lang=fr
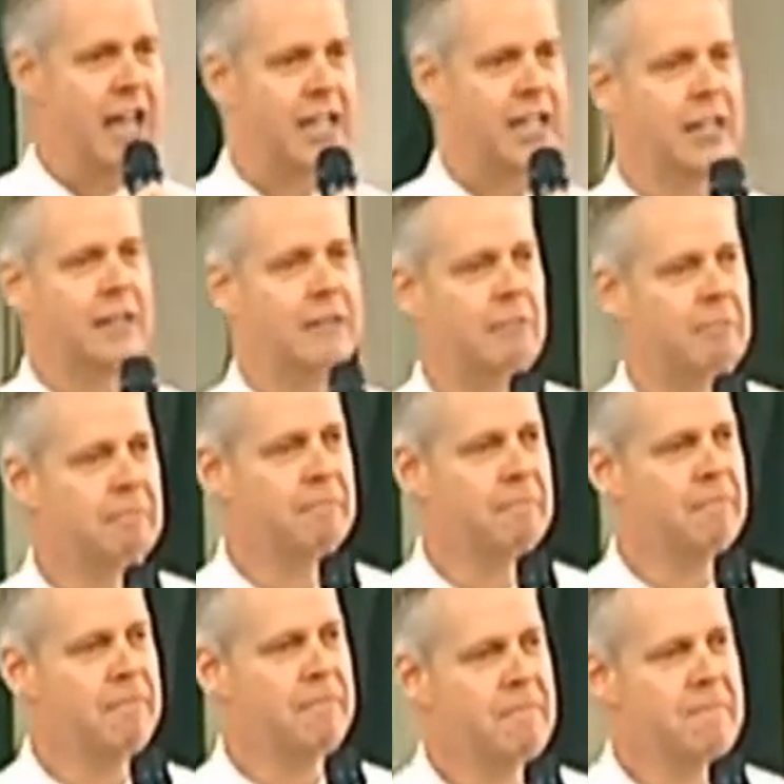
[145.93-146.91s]
vous ne verrez
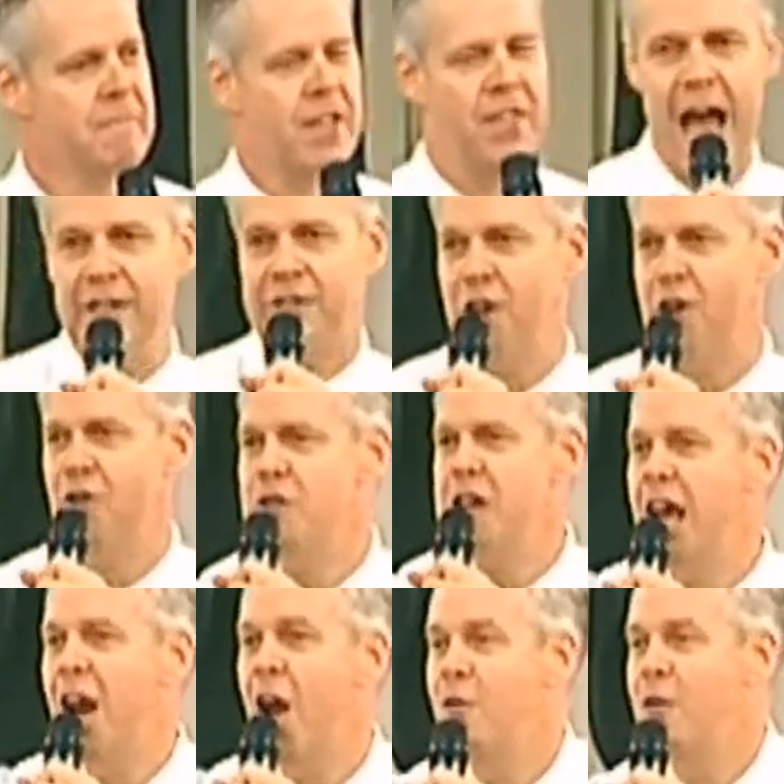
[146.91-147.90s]
plus mon visage,
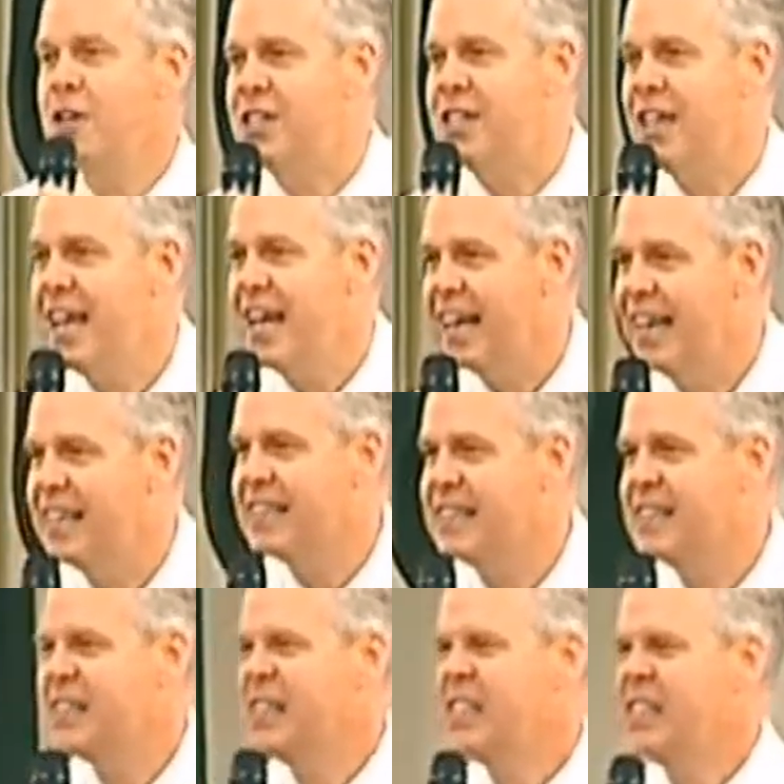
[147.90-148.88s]
et ils
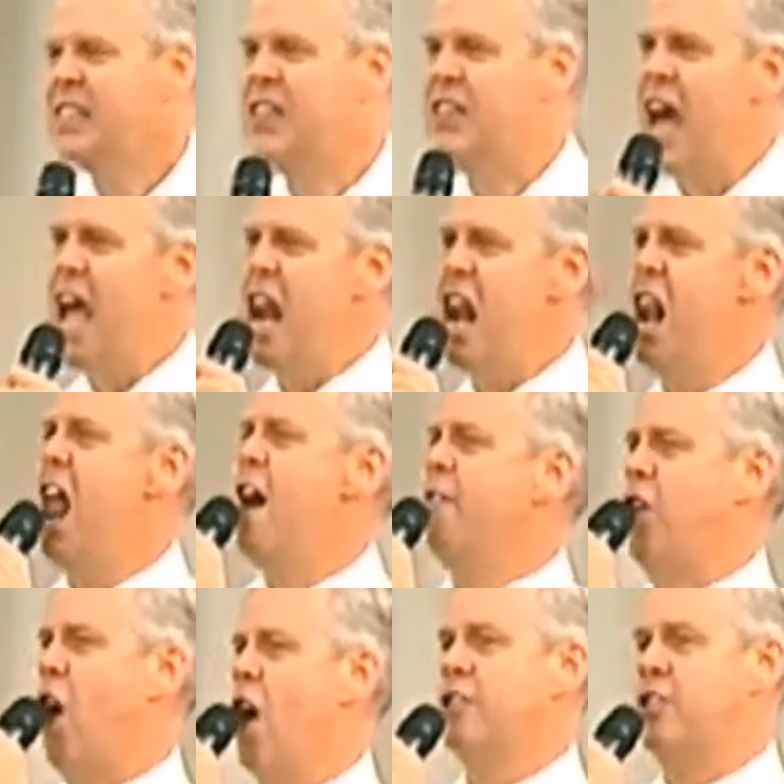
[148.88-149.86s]
pleuraient.
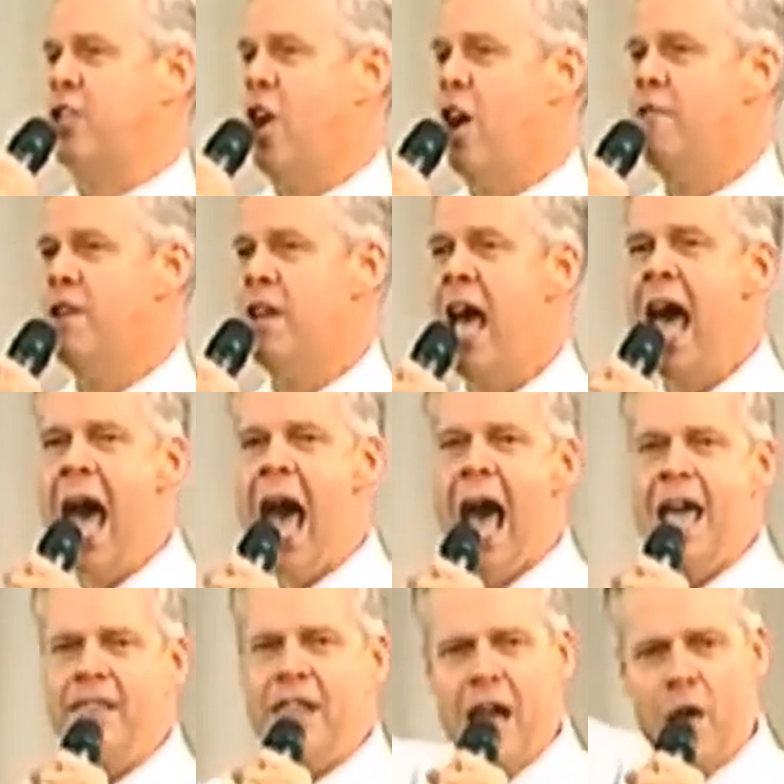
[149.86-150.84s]
Ils
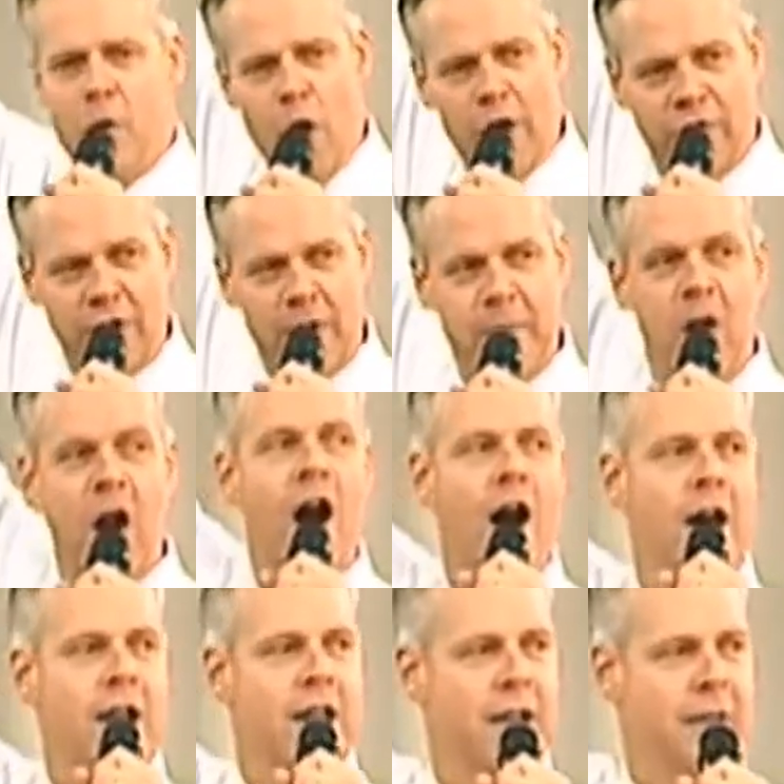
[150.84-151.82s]
aimaient le serviteurs de
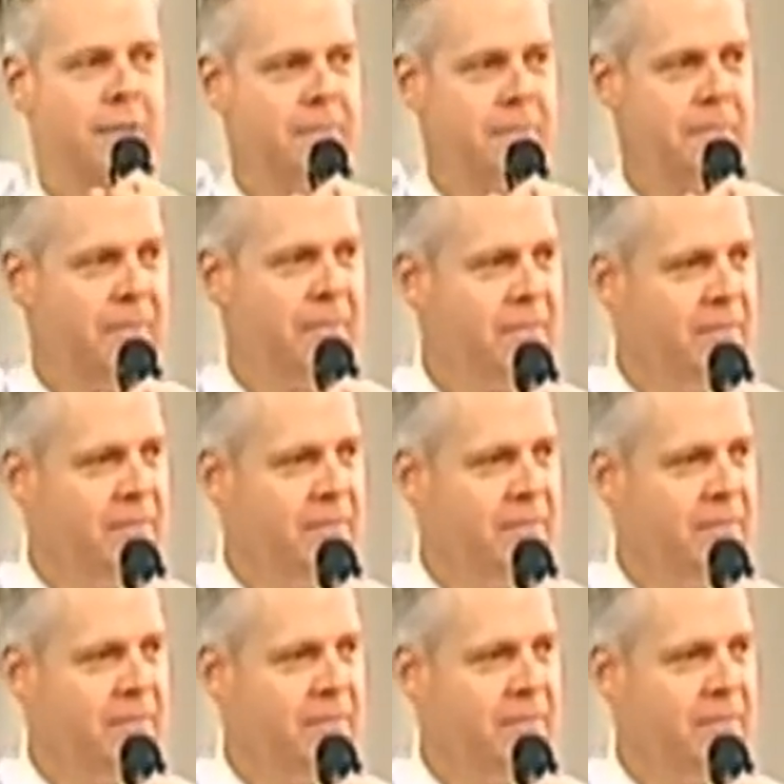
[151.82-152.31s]
Dieu et ils